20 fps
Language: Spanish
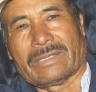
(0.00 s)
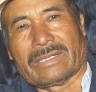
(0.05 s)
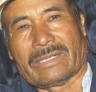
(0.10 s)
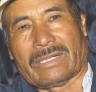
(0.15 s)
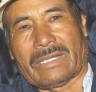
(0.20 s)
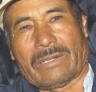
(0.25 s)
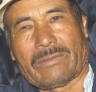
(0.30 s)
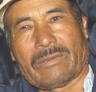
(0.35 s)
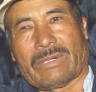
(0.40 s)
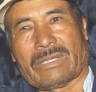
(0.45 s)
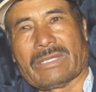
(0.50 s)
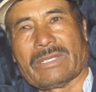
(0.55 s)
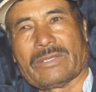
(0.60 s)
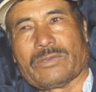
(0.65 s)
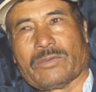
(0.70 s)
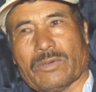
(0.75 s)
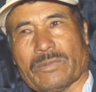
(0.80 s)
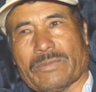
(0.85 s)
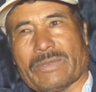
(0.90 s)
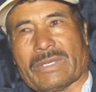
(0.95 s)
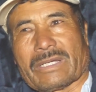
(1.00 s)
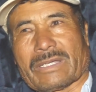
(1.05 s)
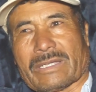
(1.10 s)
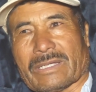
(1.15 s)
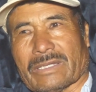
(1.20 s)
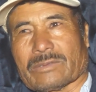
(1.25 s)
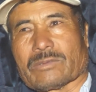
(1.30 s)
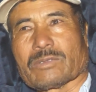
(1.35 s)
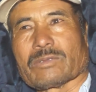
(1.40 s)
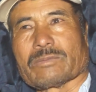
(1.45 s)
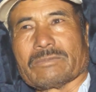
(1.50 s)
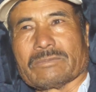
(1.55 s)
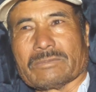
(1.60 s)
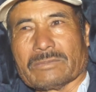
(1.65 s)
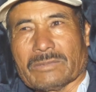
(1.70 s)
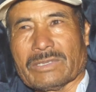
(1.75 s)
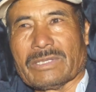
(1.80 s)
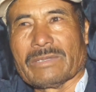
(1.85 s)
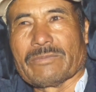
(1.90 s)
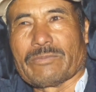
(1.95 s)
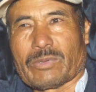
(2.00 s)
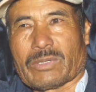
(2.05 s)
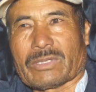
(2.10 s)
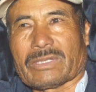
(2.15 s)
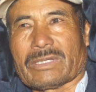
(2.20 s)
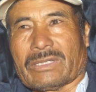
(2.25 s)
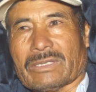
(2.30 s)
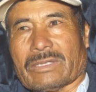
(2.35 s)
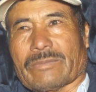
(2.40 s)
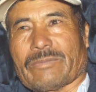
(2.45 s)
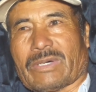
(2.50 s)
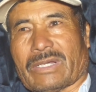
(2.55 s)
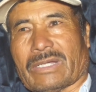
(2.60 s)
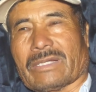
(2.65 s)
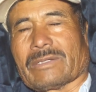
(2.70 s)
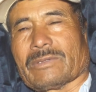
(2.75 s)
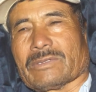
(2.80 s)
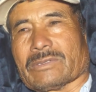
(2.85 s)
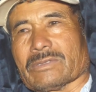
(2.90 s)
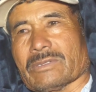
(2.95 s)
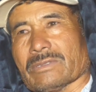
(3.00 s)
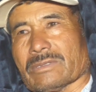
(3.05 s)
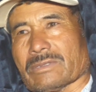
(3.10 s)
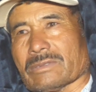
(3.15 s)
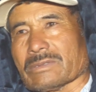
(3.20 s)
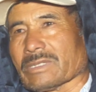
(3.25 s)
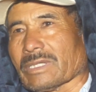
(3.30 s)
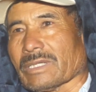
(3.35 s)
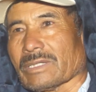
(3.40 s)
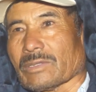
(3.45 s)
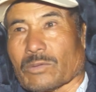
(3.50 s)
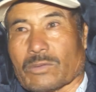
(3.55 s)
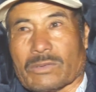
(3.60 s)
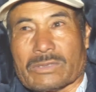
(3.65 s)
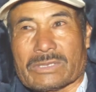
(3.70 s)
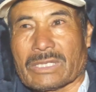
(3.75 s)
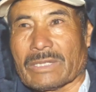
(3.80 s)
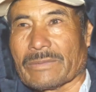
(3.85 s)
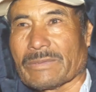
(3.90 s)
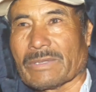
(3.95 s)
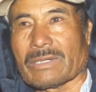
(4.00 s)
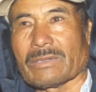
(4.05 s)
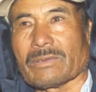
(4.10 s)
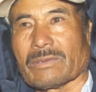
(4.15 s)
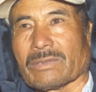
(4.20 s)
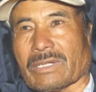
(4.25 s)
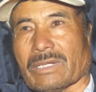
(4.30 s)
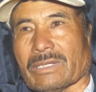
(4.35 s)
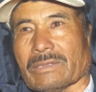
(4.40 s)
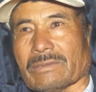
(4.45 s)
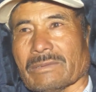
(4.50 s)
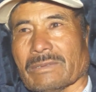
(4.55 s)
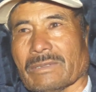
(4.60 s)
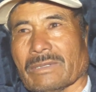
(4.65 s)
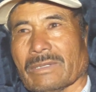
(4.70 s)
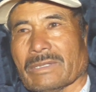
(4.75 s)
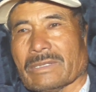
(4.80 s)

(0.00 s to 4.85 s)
el agua de lluvia, que eso es muy importante para nosotros, que no se había logrado.